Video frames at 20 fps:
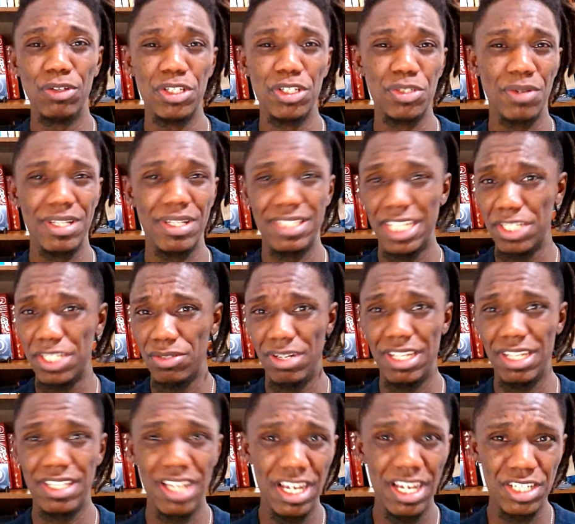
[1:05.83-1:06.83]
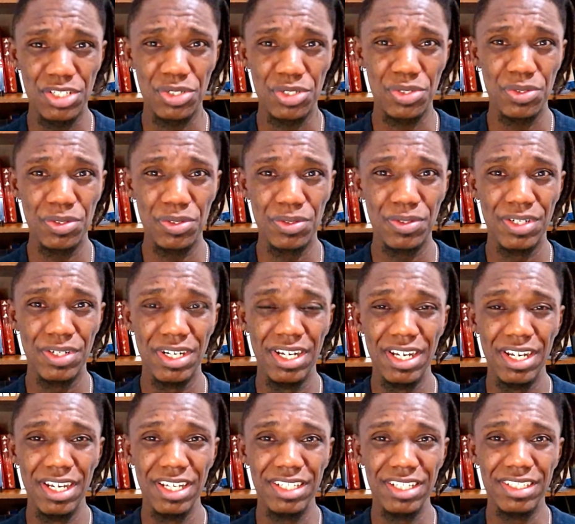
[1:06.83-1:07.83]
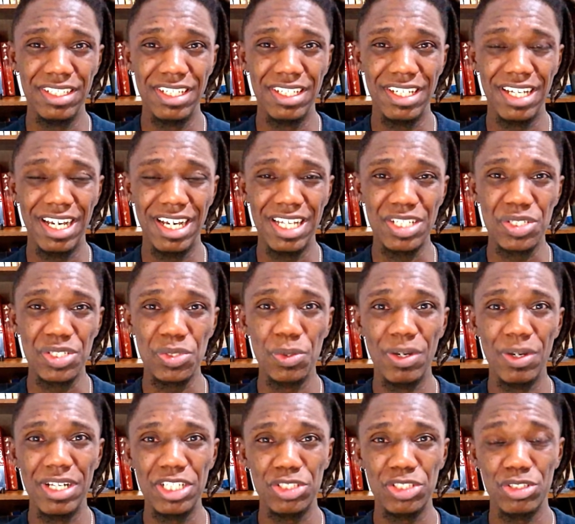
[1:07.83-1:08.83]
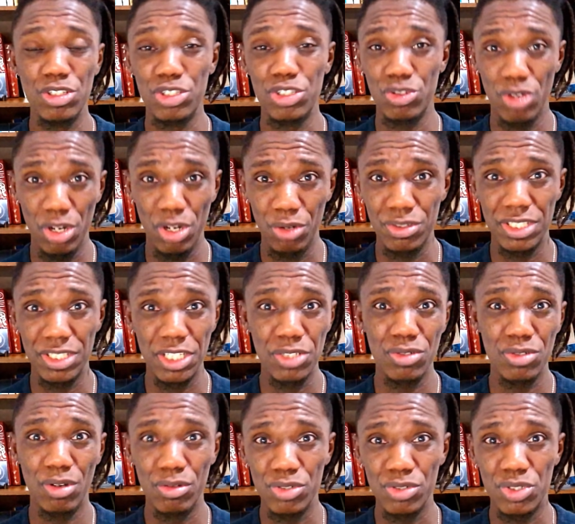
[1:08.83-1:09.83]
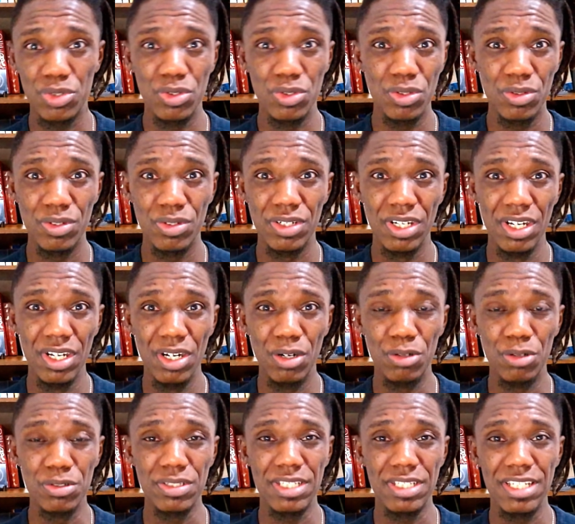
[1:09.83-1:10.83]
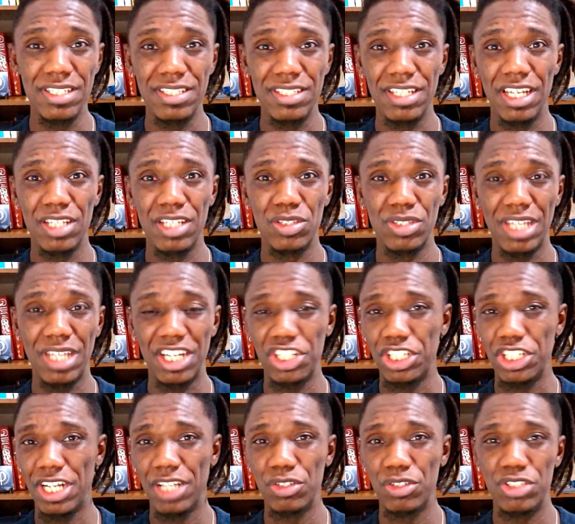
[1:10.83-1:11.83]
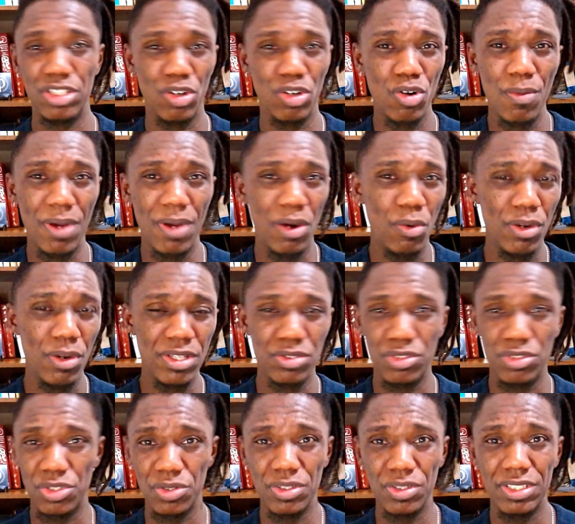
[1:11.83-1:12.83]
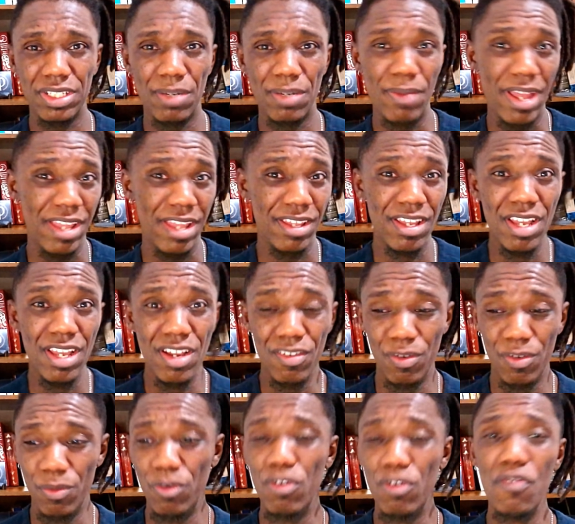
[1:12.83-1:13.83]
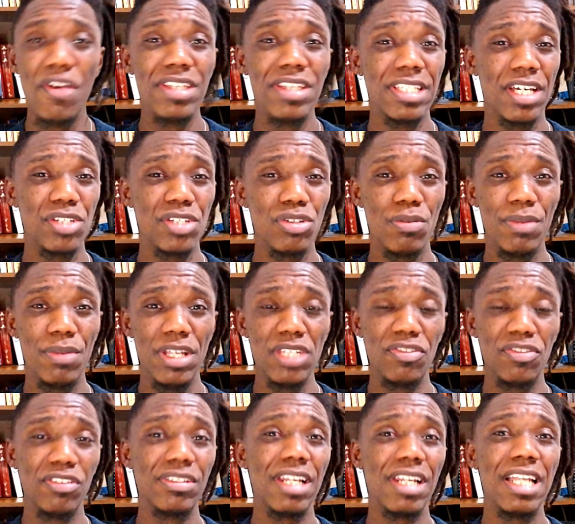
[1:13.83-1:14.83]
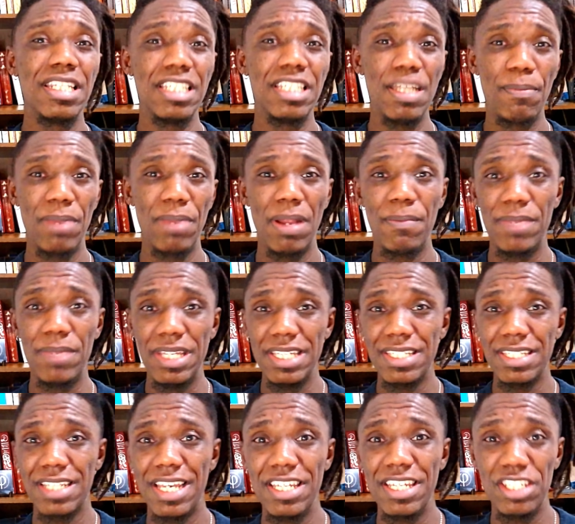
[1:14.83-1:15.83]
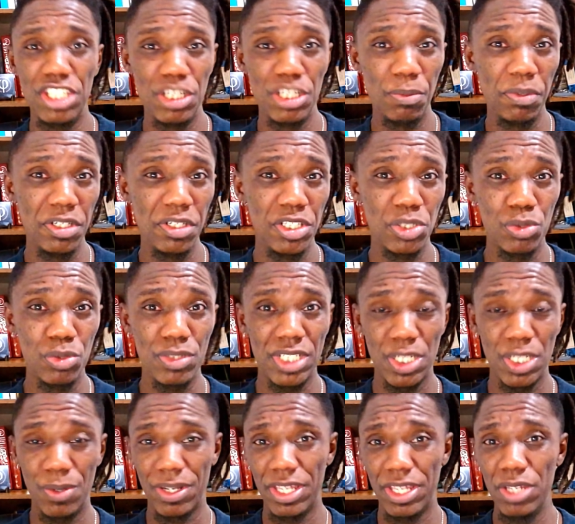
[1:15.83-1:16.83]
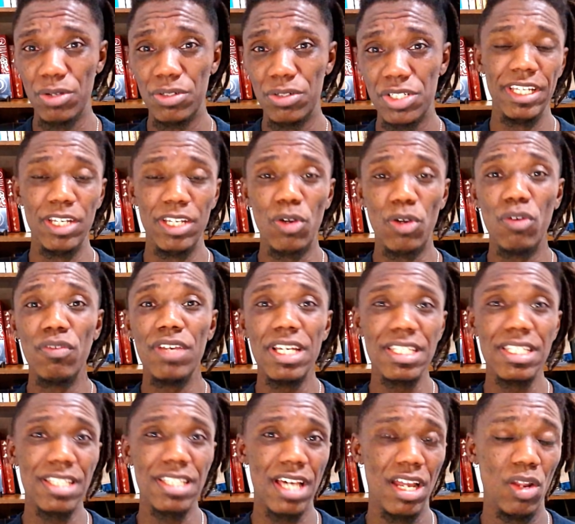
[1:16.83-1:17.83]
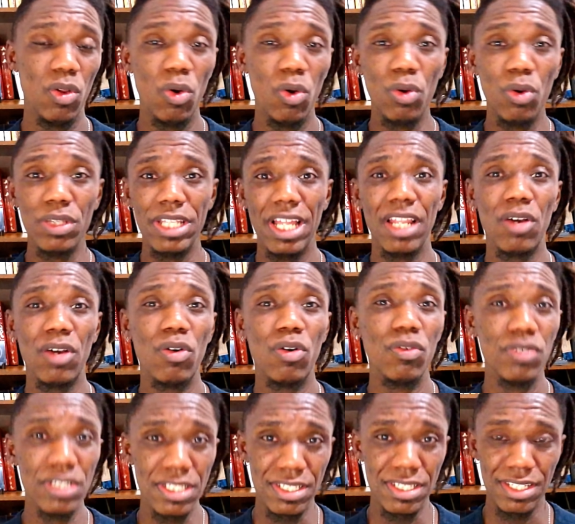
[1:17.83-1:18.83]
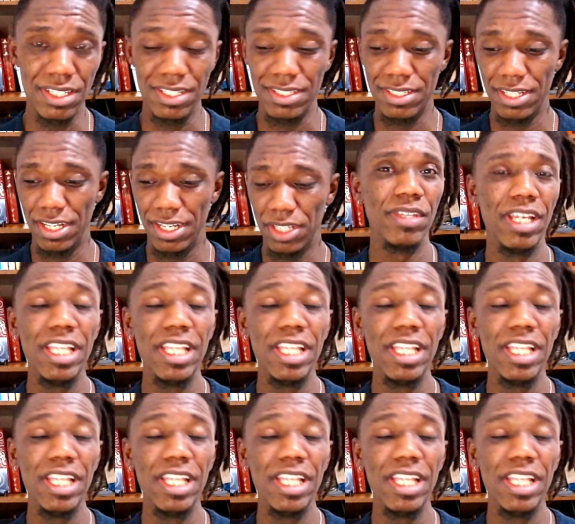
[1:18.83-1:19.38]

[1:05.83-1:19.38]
a sua sexualidade em jogo né, a sua, seu histórico sexual no jogo, ou sem ser taxado de alguma coisa ou de outra, bem, vamos conversar sobre isso, vou trazer para mesa esse tipo de discussão aqui hoje e conversar ao longo dela com vocês, certo?